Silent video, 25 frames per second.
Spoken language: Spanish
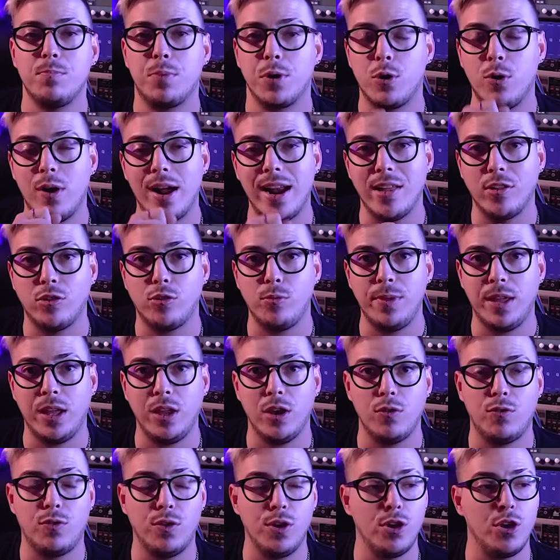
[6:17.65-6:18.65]
probaran su
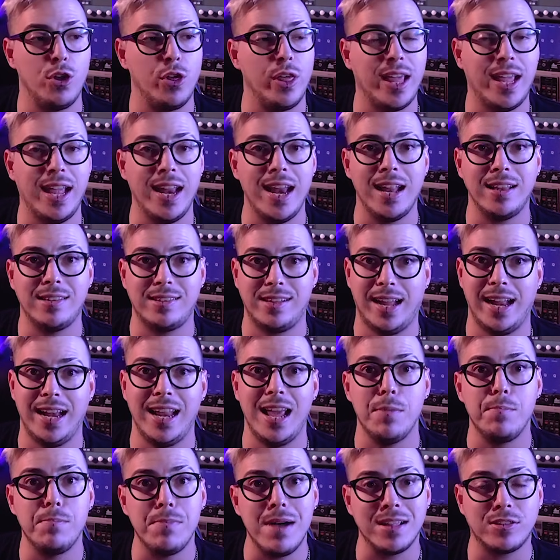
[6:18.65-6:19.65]
micrófono, nos dijeran si
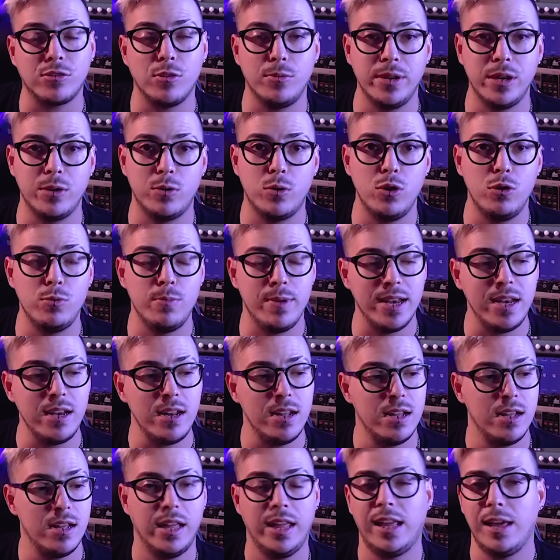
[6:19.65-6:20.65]
querían más o menos volumen
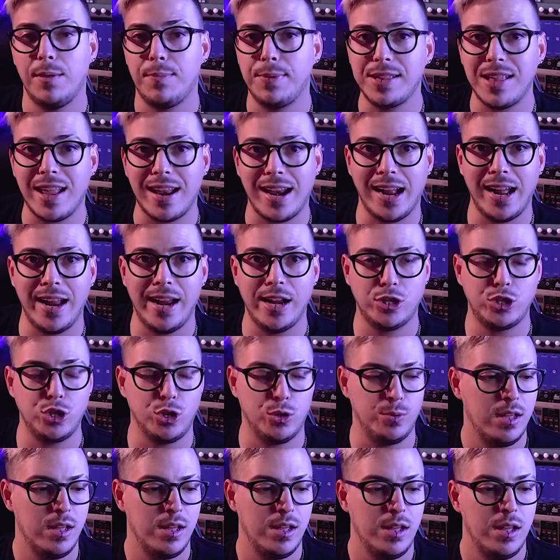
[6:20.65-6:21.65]
y que después arrancar el
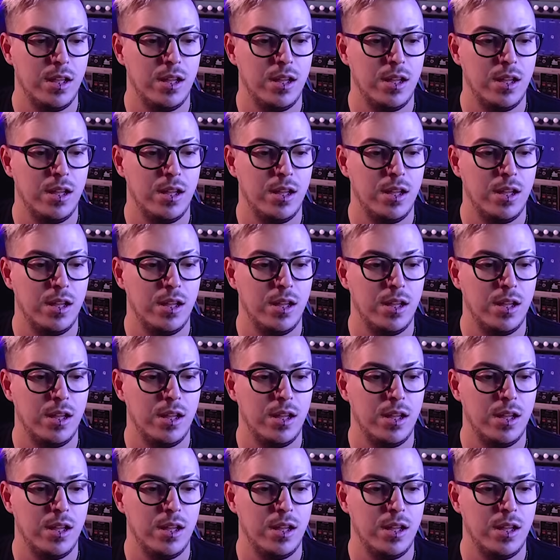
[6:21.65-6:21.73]
show.